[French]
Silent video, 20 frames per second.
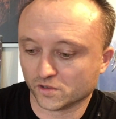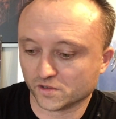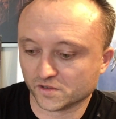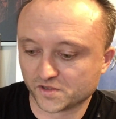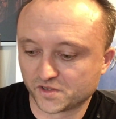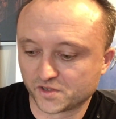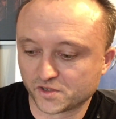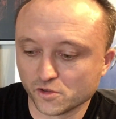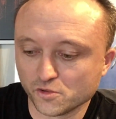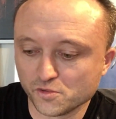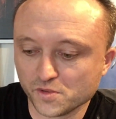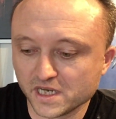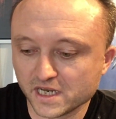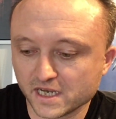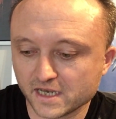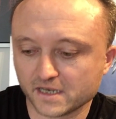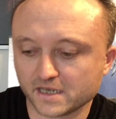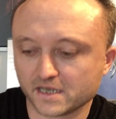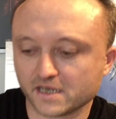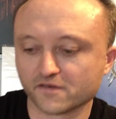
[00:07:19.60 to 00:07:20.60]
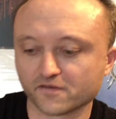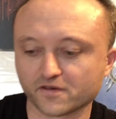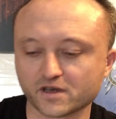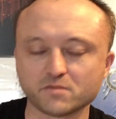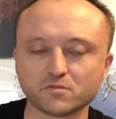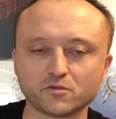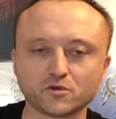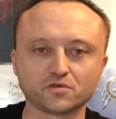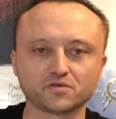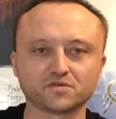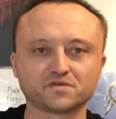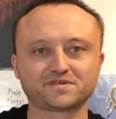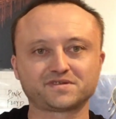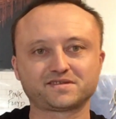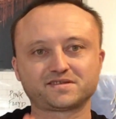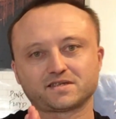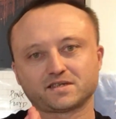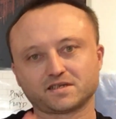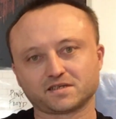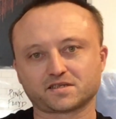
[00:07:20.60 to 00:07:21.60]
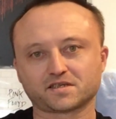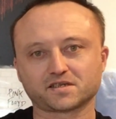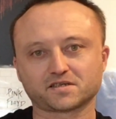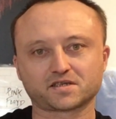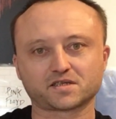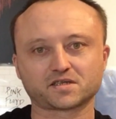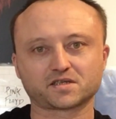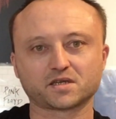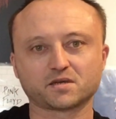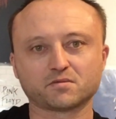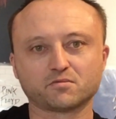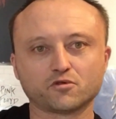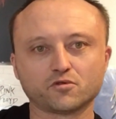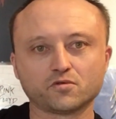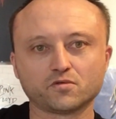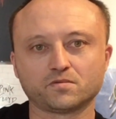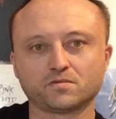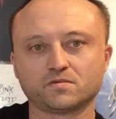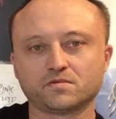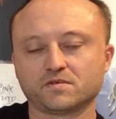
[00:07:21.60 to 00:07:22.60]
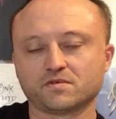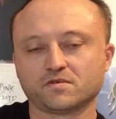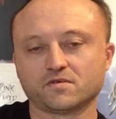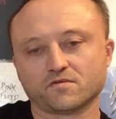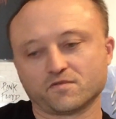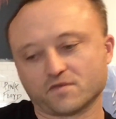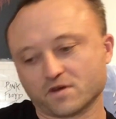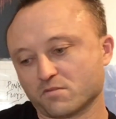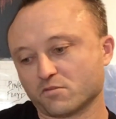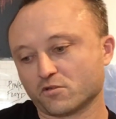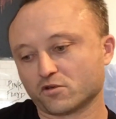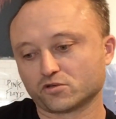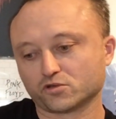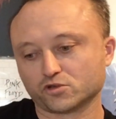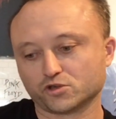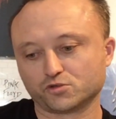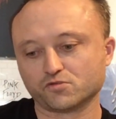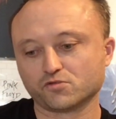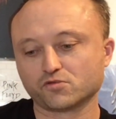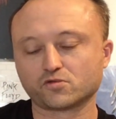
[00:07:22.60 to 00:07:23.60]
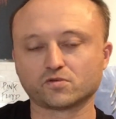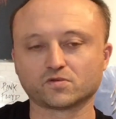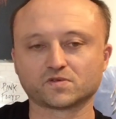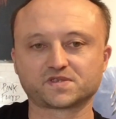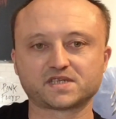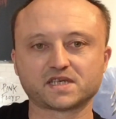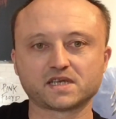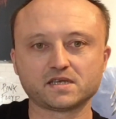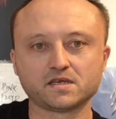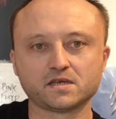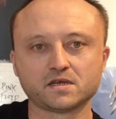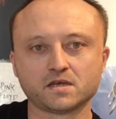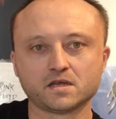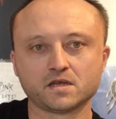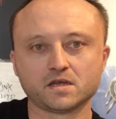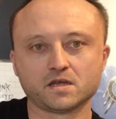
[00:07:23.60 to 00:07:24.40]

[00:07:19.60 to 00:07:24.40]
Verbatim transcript: Celui-là est vraiment très très très très bon. Vraiment, je vous le conseille.